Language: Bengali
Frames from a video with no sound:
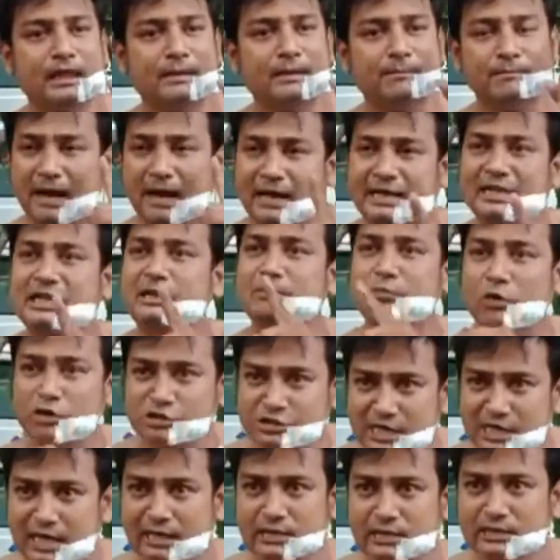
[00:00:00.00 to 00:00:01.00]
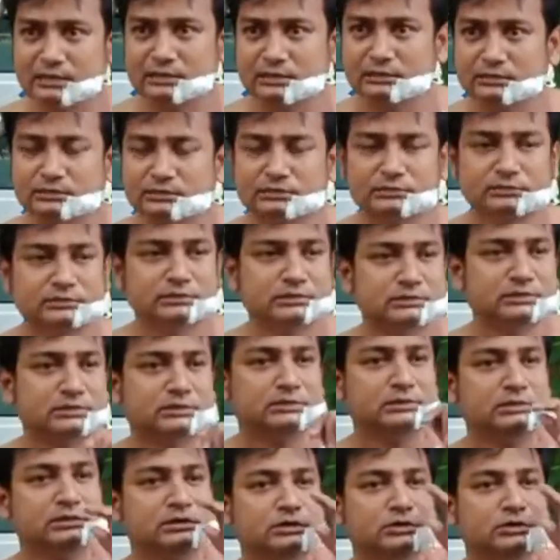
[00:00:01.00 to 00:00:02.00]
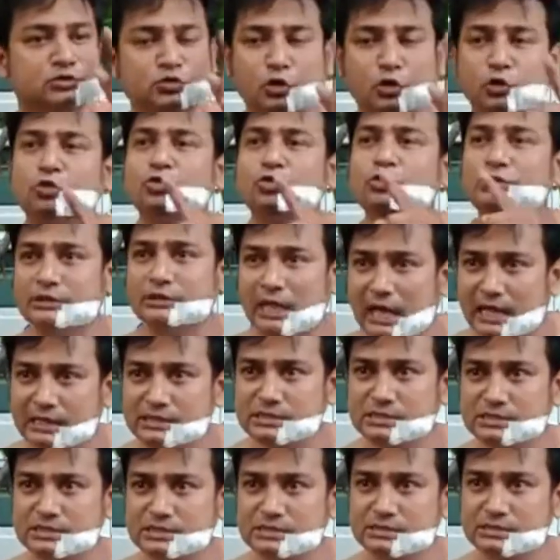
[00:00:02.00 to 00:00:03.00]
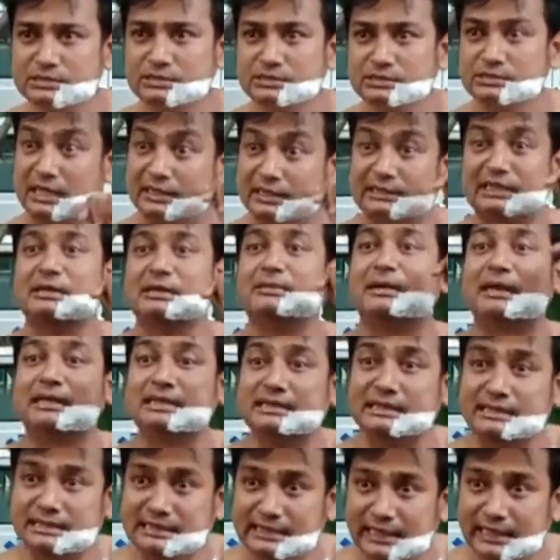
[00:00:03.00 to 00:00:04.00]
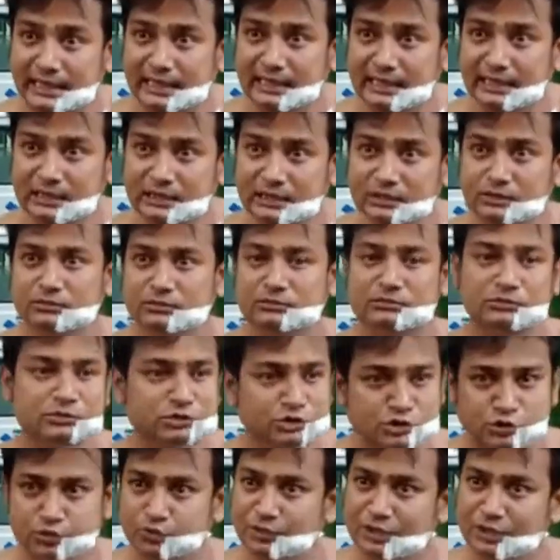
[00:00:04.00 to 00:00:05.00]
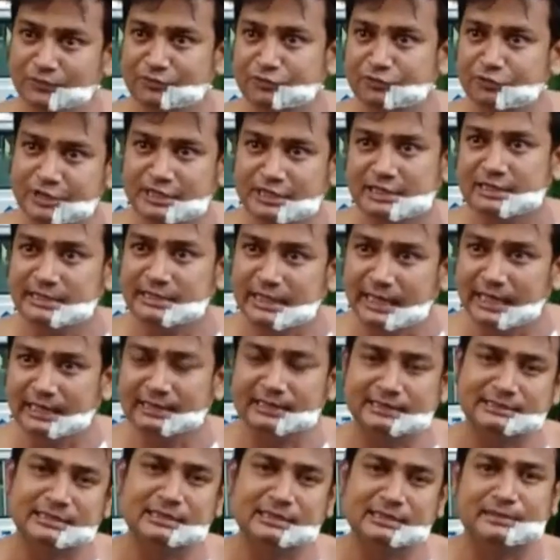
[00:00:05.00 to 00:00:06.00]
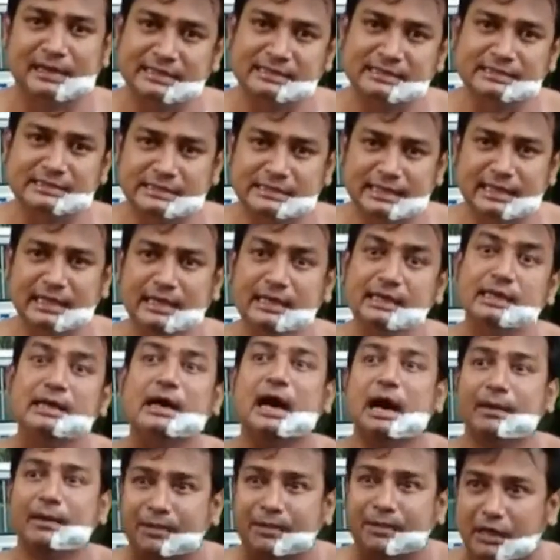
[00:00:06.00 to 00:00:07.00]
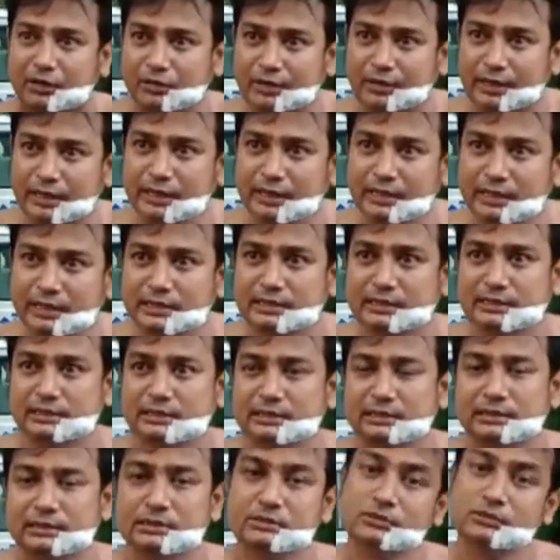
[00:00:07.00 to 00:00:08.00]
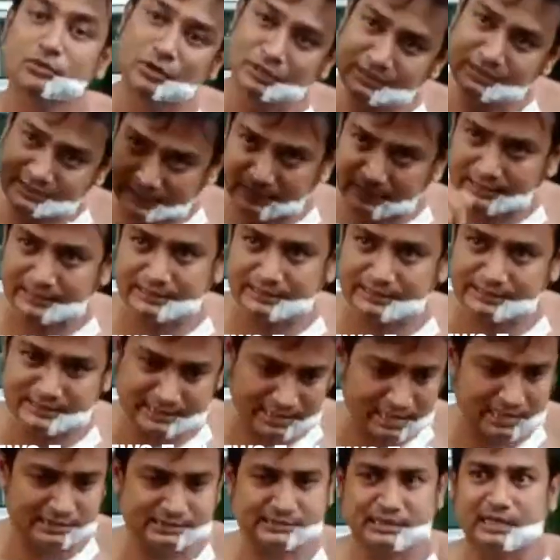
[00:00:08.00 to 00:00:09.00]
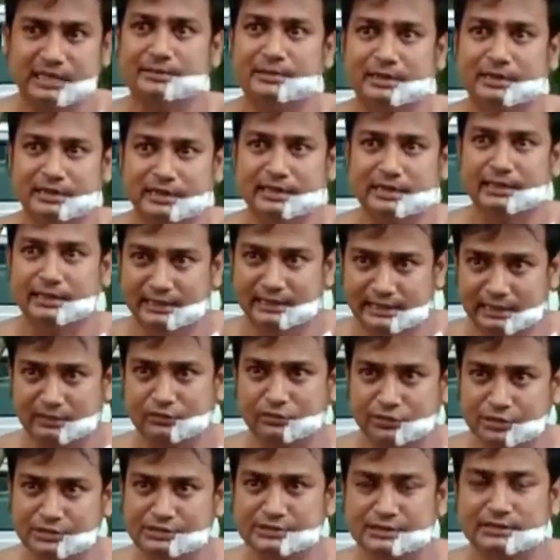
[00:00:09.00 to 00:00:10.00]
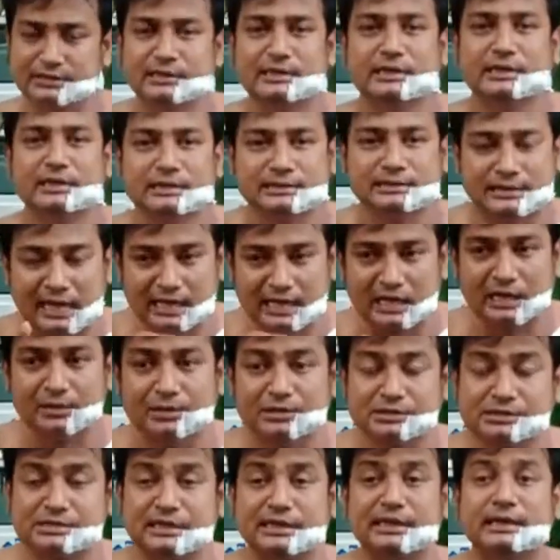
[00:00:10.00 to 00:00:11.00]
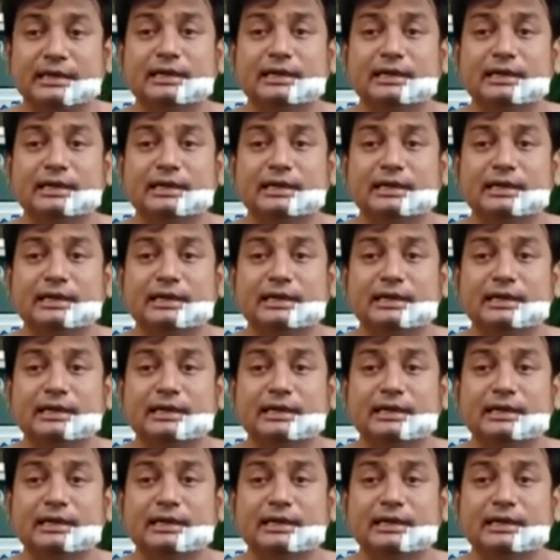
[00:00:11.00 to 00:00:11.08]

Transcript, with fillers: মানিক বসাক তরুণ দাস তাদের বাড়িতে গিয়ে ছুরি ফুরি নিয়ে তাদের বাড়িতে গিয়ে হামলা করে ওই ছেলেটি যে আজকে আমাকে এটা করেছে তার নাম হচ্ছে